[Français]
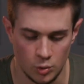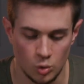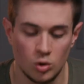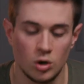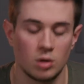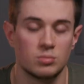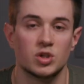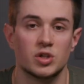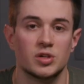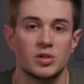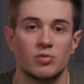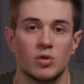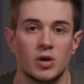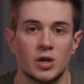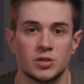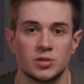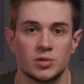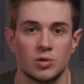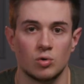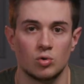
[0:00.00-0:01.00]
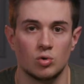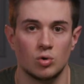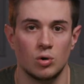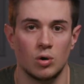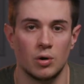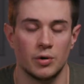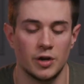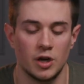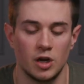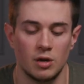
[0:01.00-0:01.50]
Et donc comme j'ai dit, voilà, c'est
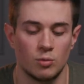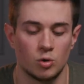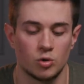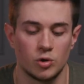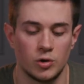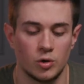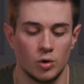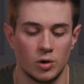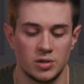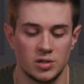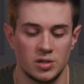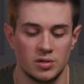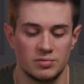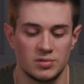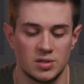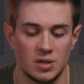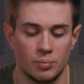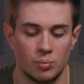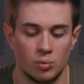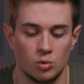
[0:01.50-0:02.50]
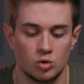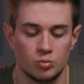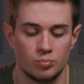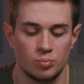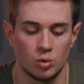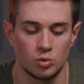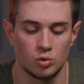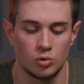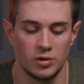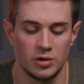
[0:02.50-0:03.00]
encore un élément décoratif, c'est plus
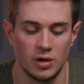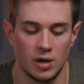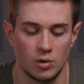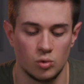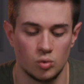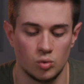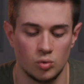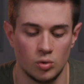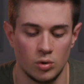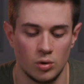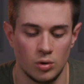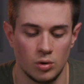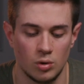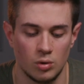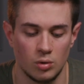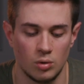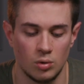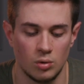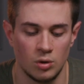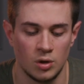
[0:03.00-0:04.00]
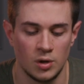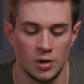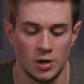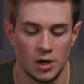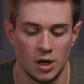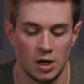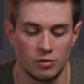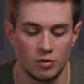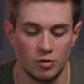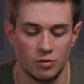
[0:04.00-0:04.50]
pour donner de la couleur euh,
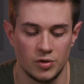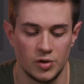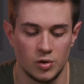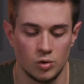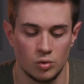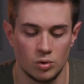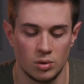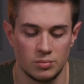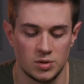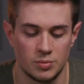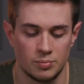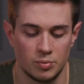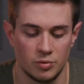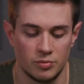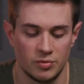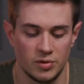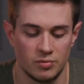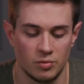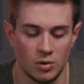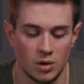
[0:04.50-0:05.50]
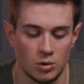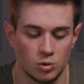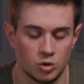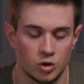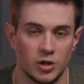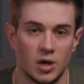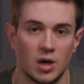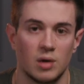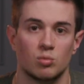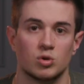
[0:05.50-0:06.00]
à vos vidéos, un petit peu de vie. Voilà, en
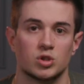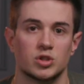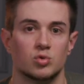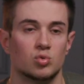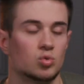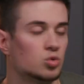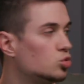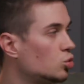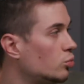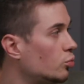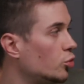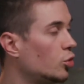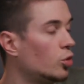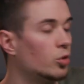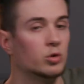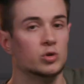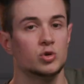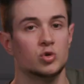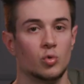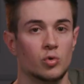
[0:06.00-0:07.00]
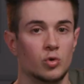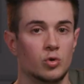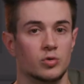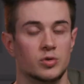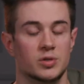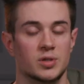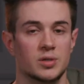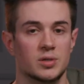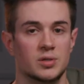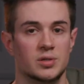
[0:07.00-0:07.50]
général, moi j'ai toujours mon horloge sur le
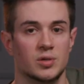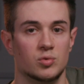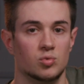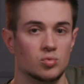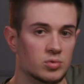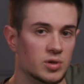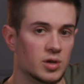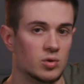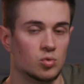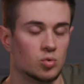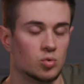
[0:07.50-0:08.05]
côté qui est d'une telle